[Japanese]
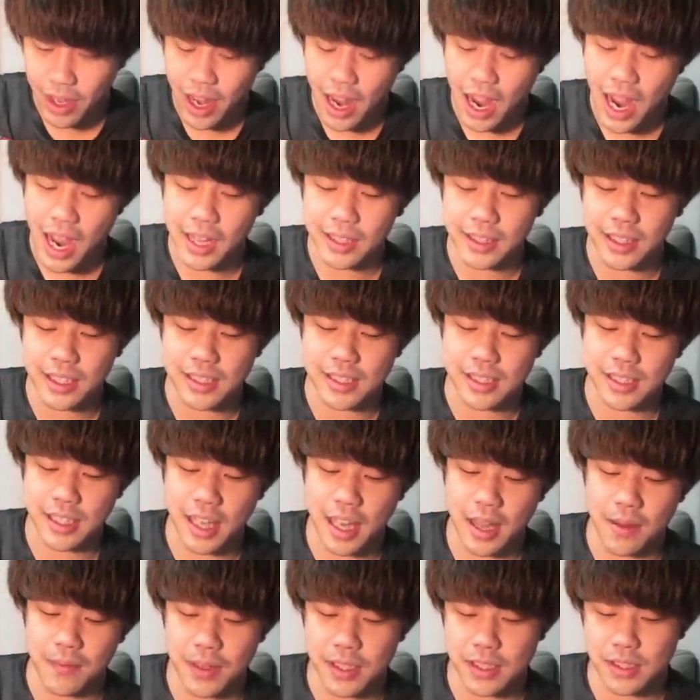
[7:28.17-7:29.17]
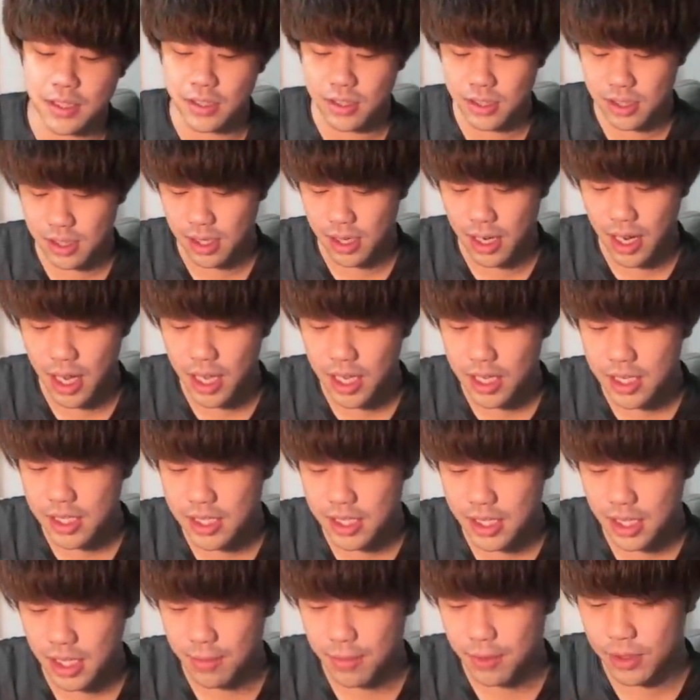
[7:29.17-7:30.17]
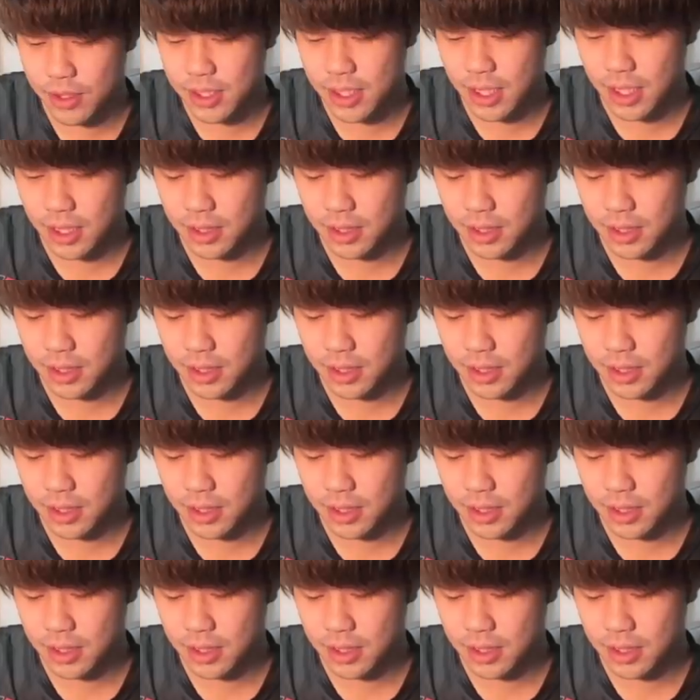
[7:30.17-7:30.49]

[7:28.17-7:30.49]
相手スキャミー、そしてレイジーも使っ